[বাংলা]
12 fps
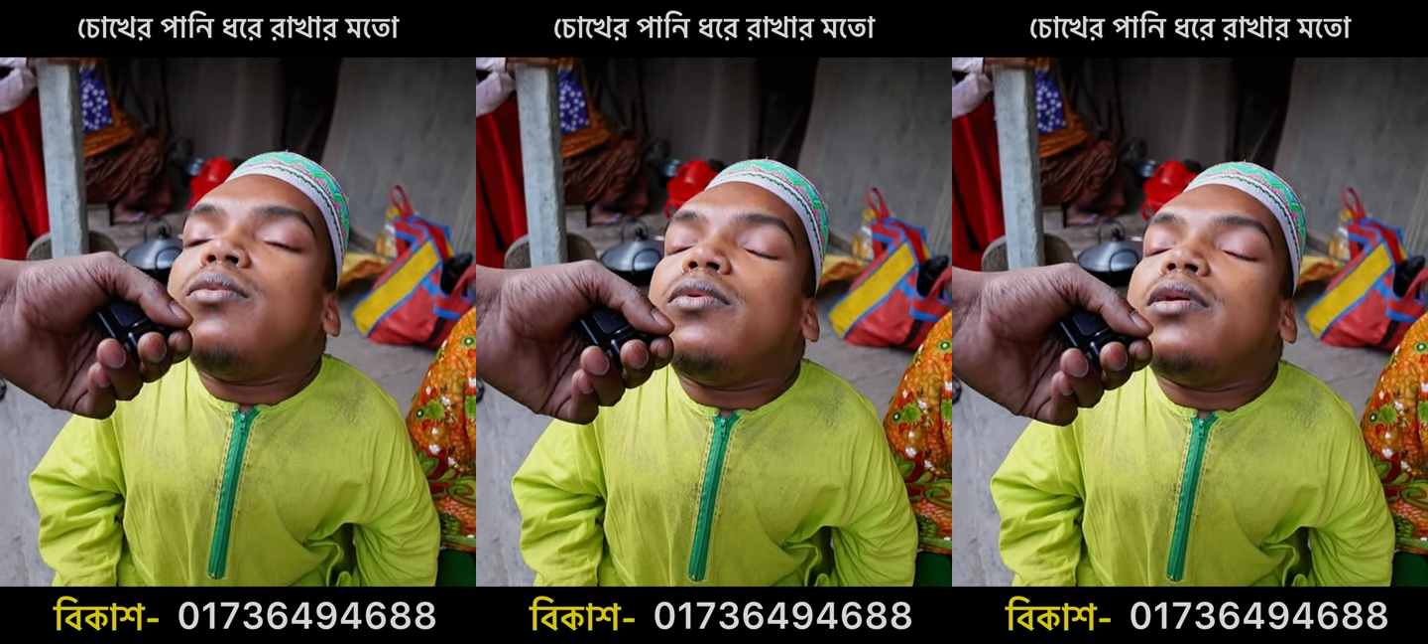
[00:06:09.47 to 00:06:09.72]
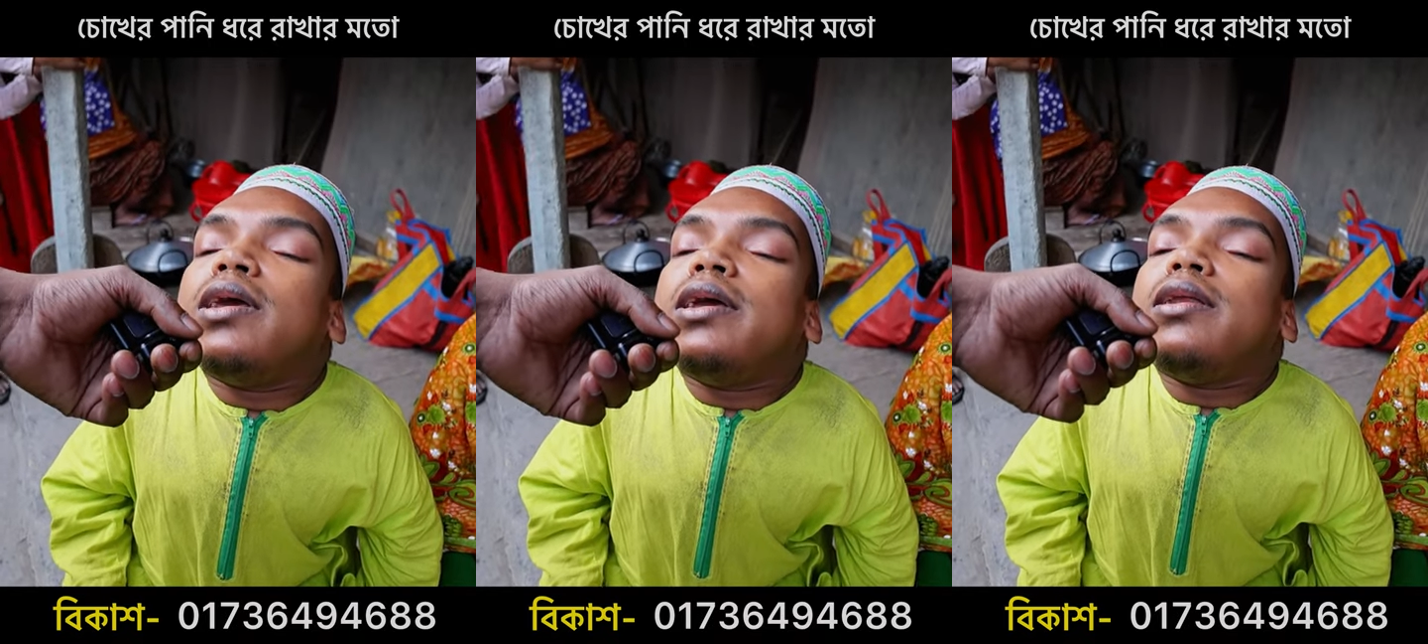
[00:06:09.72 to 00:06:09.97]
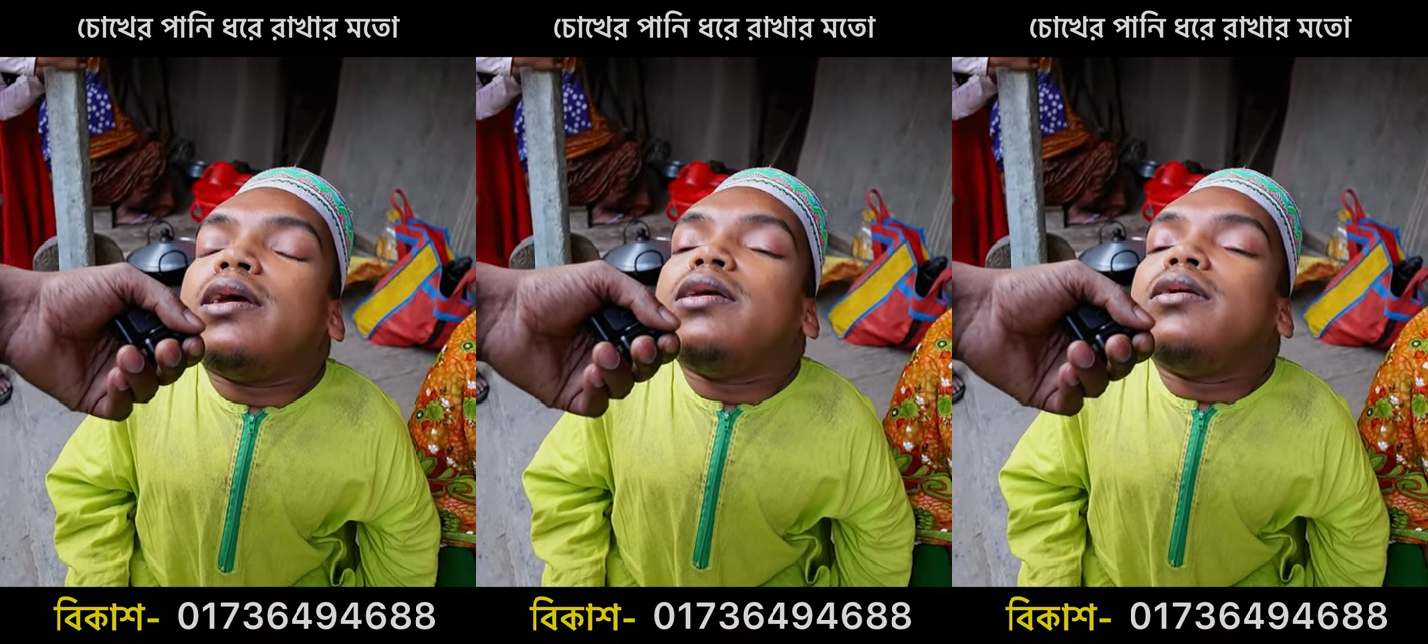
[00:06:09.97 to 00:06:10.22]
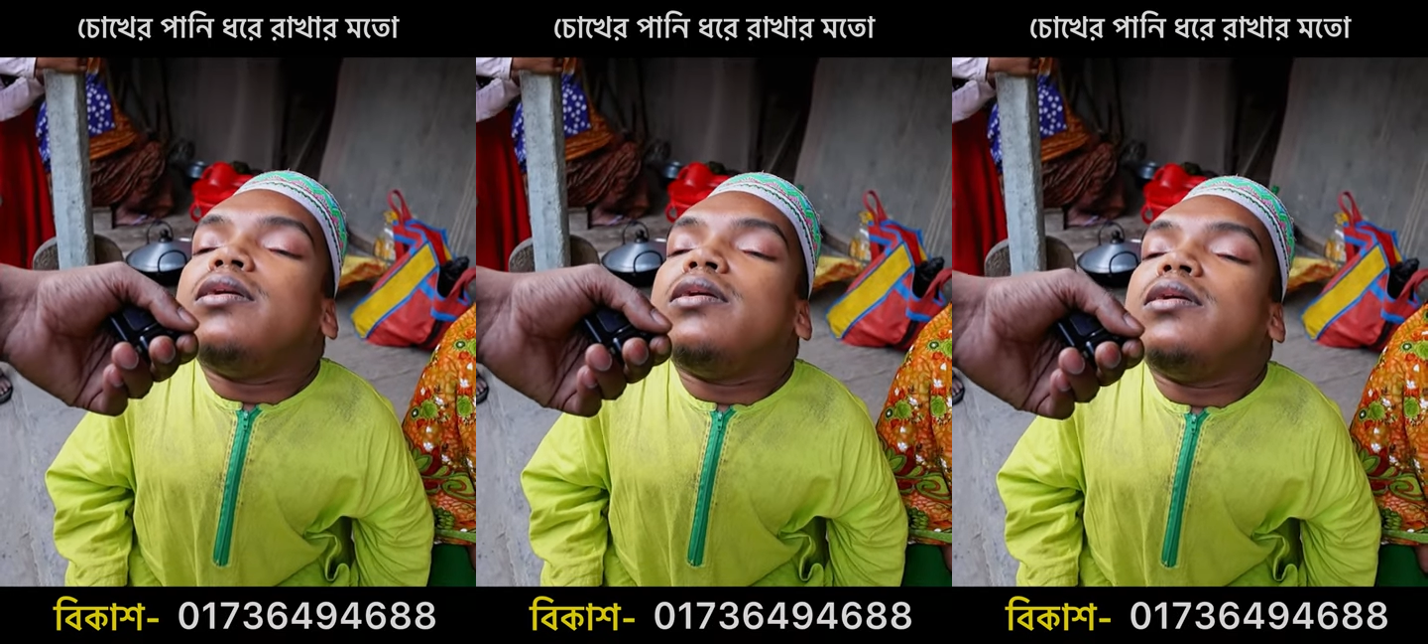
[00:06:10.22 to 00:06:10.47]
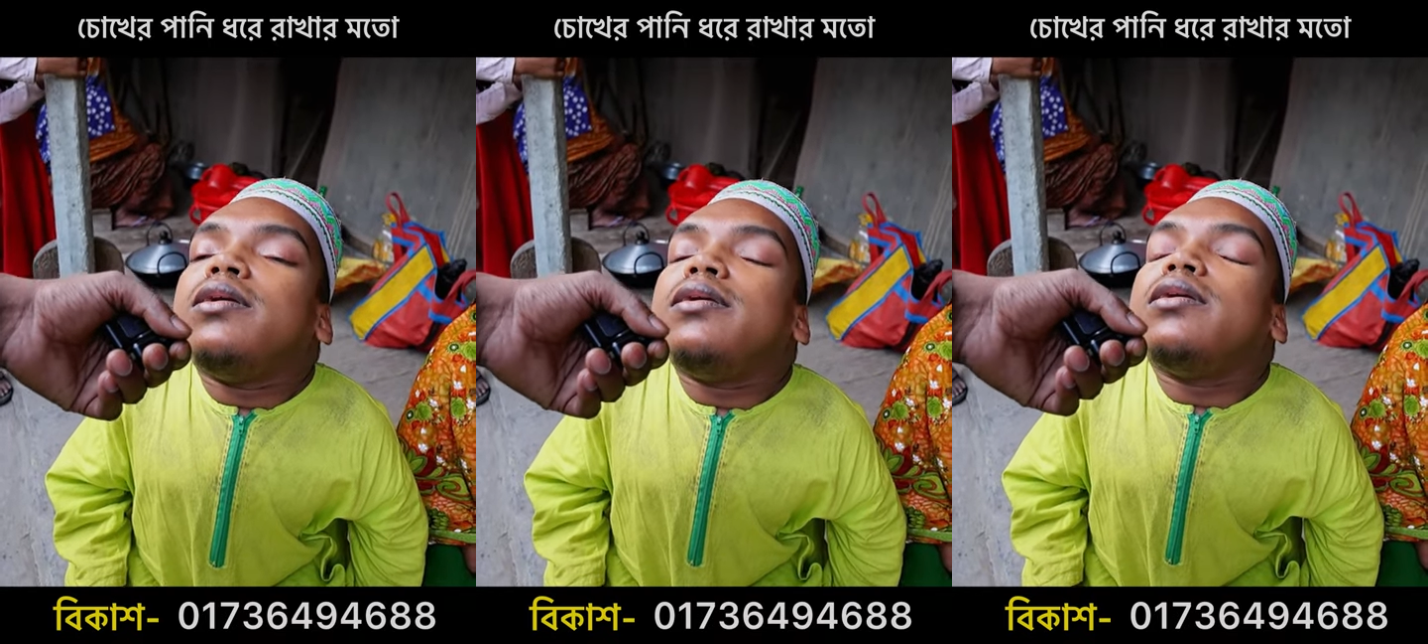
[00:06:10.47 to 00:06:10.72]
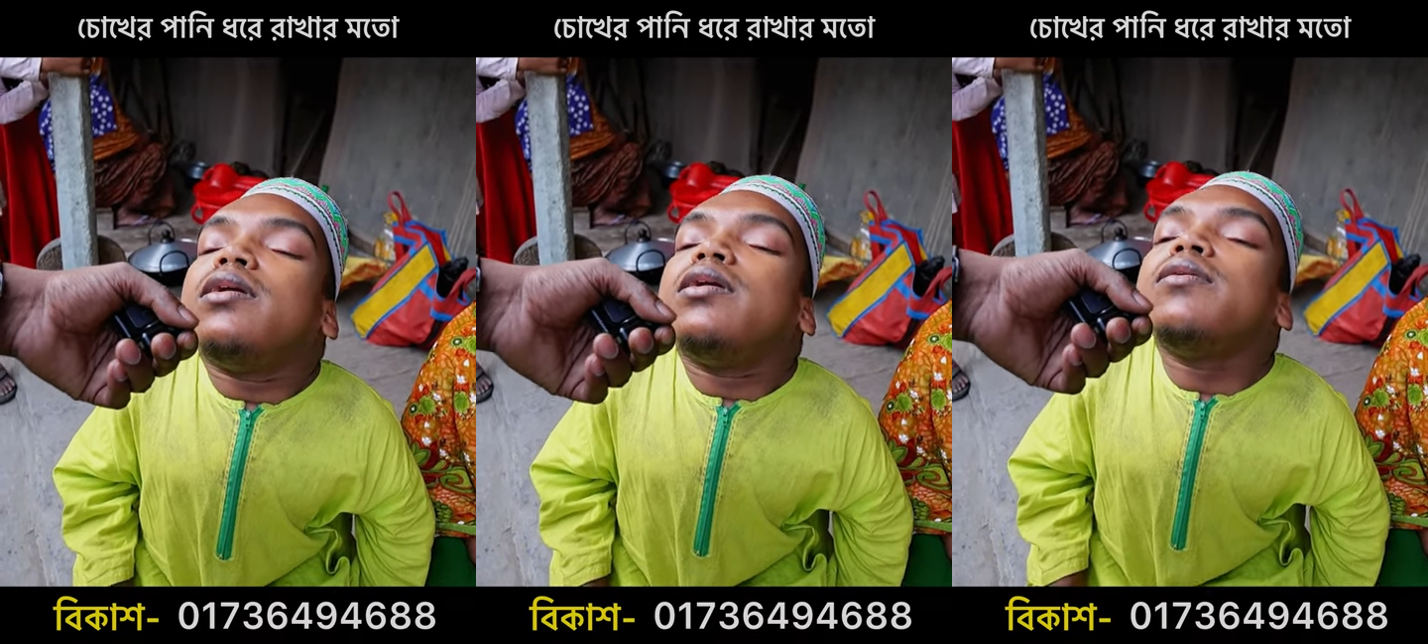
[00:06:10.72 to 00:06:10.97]
أنزل
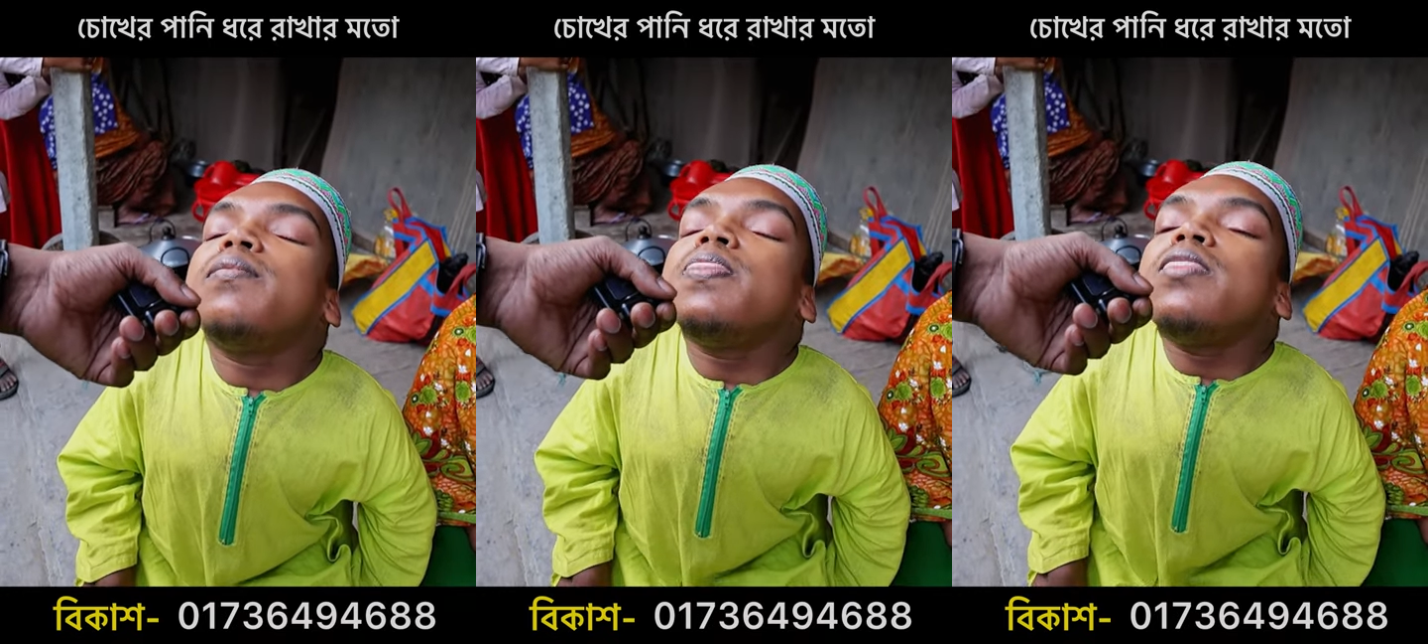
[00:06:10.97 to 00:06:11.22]
إليك